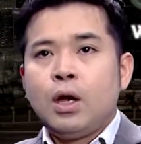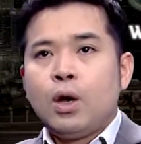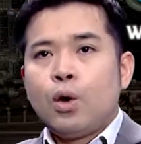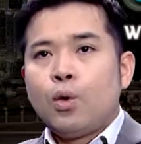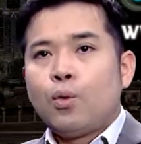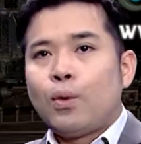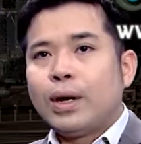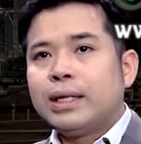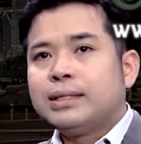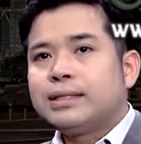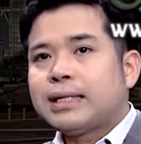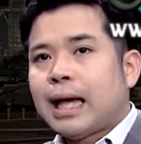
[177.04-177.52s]

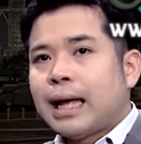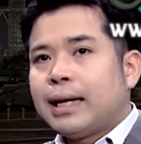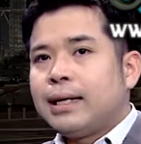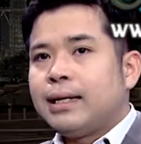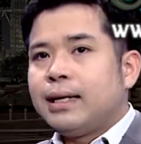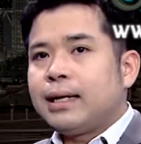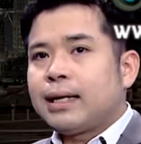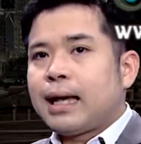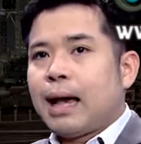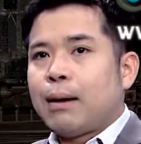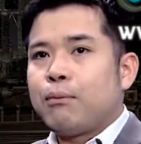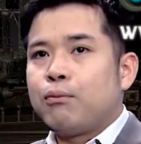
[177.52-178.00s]
วันจันท
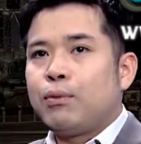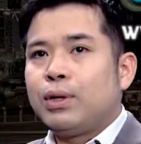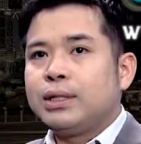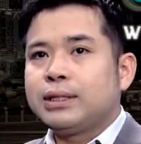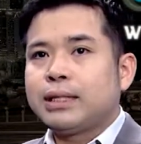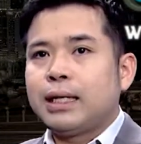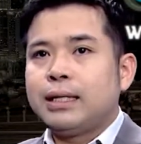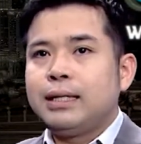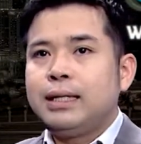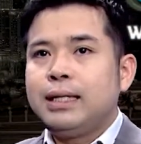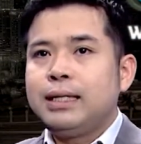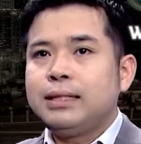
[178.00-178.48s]
ร์นะครับวั
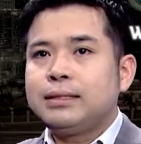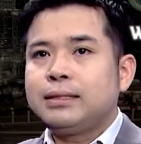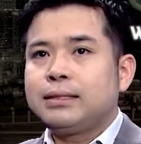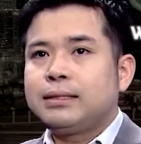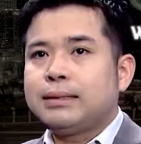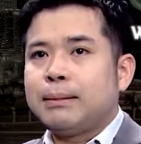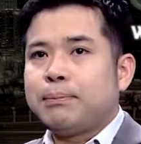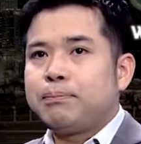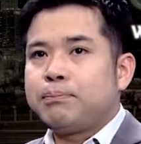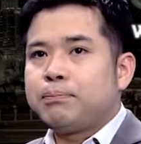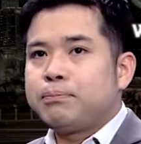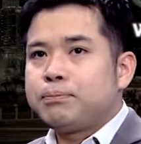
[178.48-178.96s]
นจันทร์ที่
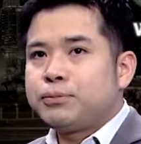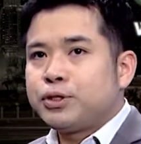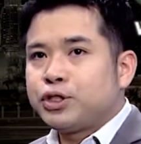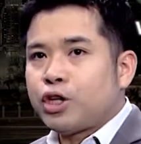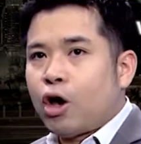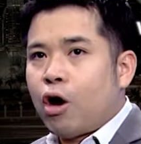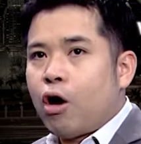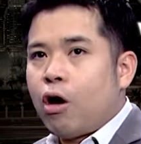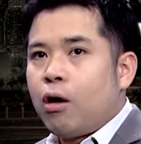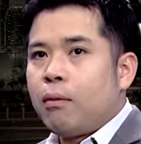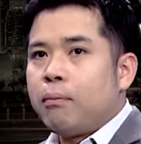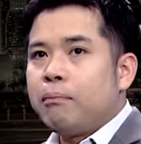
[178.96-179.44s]

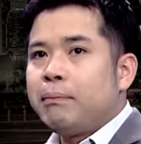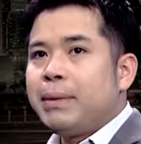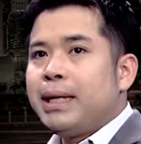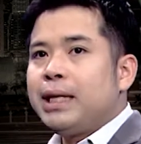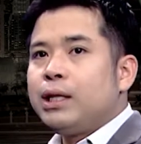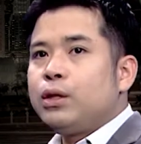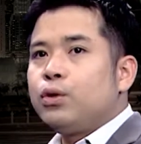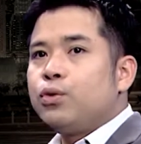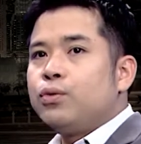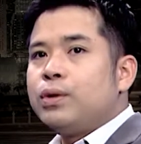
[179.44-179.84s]
12มิ